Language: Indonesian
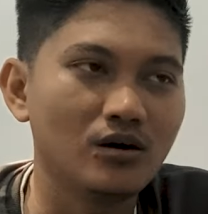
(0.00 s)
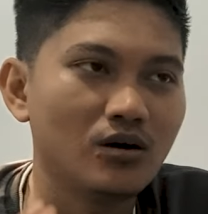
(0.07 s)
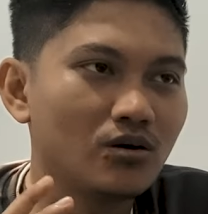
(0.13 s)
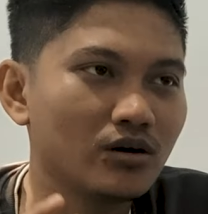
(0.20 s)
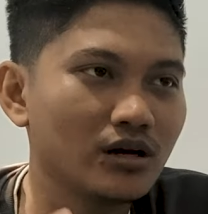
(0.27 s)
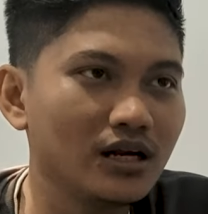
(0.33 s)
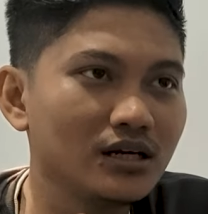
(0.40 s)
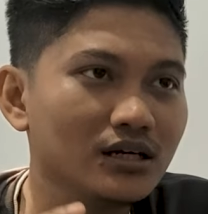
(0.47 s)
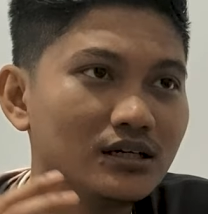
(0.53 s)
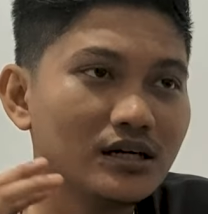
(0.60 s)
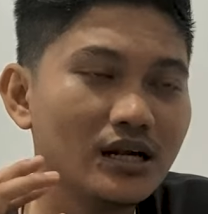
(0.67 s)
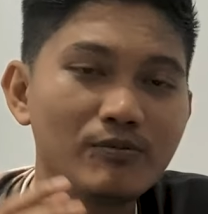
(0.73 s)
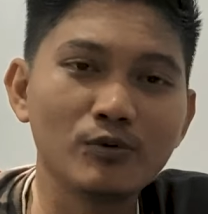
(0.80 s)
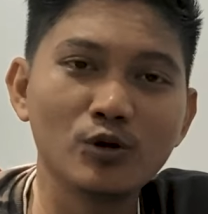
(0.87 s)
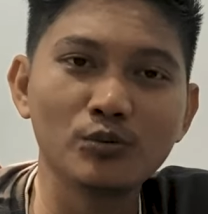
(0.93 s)
Orang
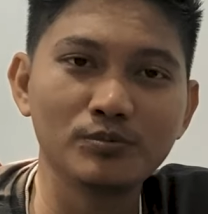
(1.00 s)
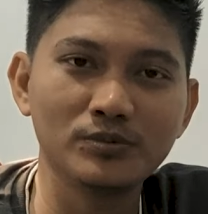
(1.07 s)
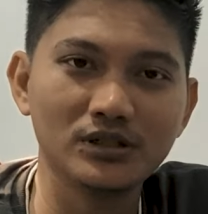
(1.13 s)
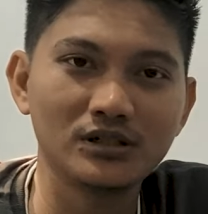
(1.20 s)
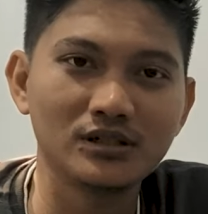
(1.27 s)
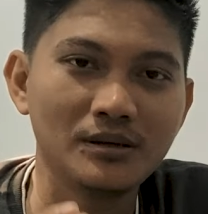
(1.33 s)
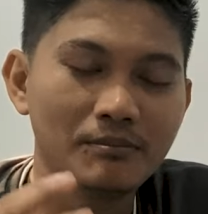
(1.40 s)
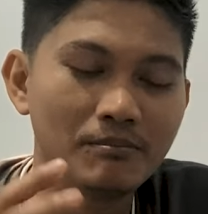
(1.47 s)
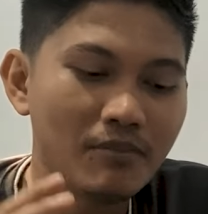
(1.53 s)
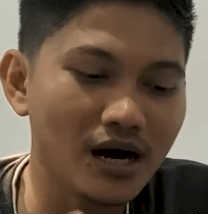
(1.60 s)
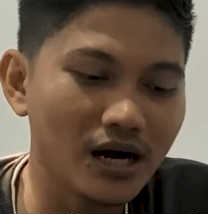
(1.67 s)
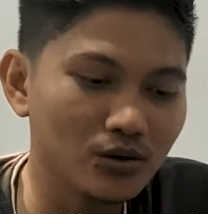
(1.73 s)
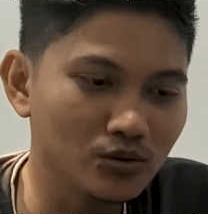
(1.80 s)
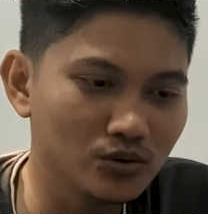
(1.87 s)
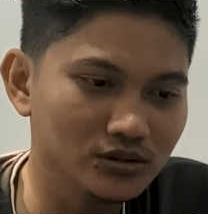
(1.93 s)
developer
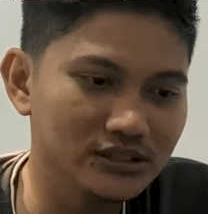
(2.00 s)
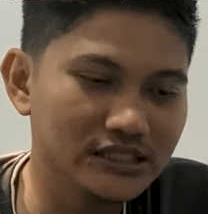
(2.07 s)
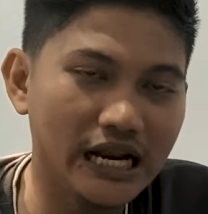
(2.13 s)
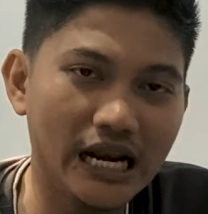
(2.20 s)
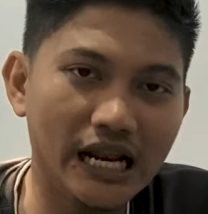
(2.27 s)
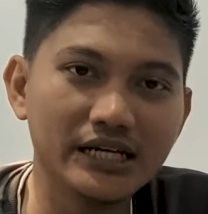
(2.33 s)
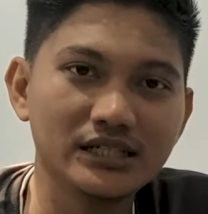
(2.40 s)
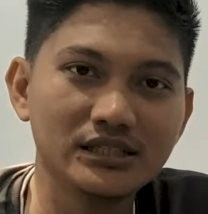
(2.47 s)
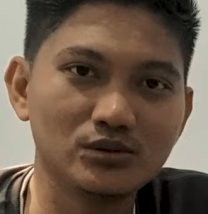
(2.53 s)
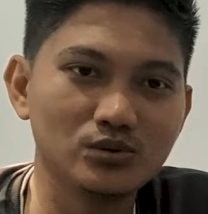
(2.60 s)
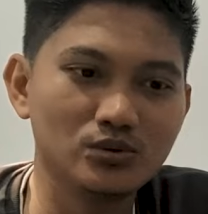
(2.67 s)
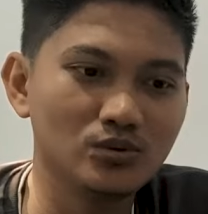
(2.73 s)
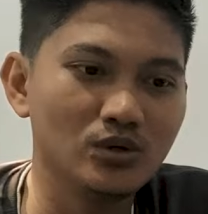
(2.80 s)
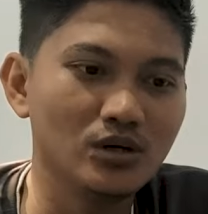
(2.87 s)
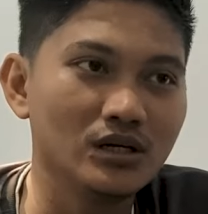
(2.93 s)
bangun jalan
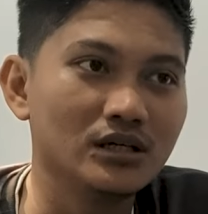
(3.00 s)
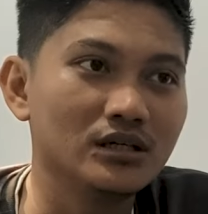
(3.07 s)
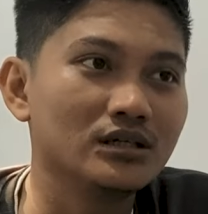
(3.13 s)
itu